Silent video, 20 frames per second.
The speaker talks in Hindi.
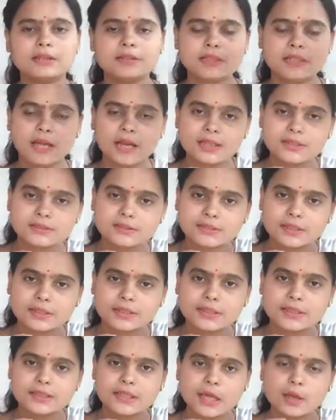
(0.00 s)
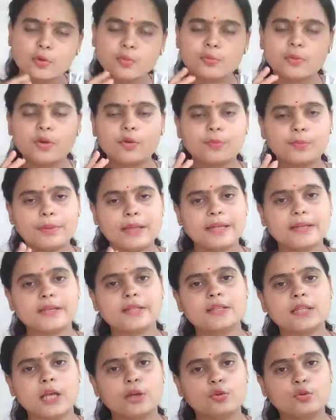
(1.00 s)
यहाँ सर के तालू में और पैर के
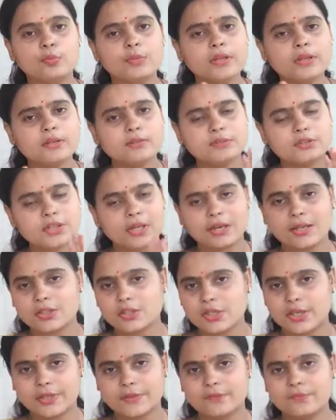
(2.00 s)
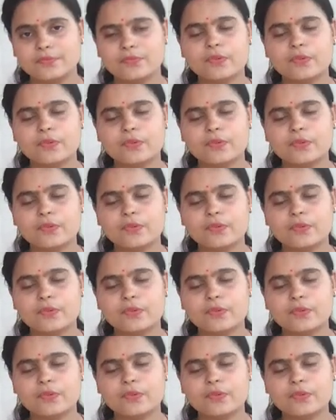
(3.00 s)
तालू में चला जाए